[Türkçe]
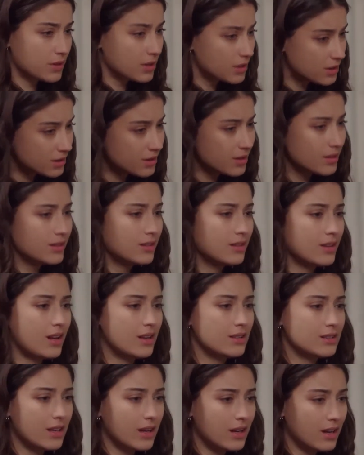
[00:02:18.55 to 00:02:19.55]
Kadın kadın da
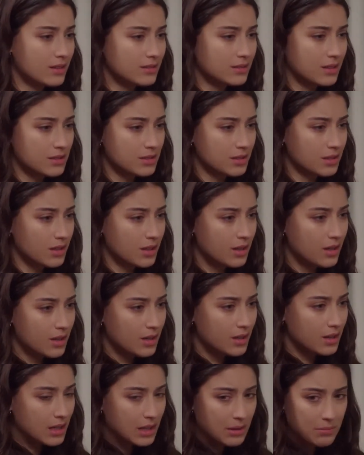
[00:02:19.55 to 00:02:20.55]
halinden anlar.
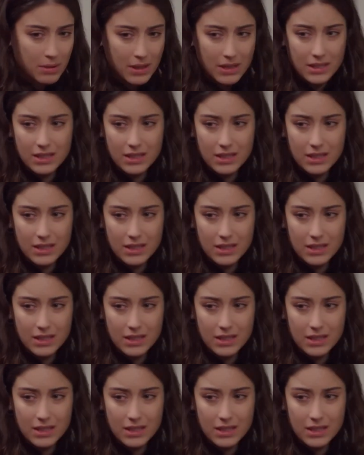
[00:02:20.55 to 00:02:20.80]
Hem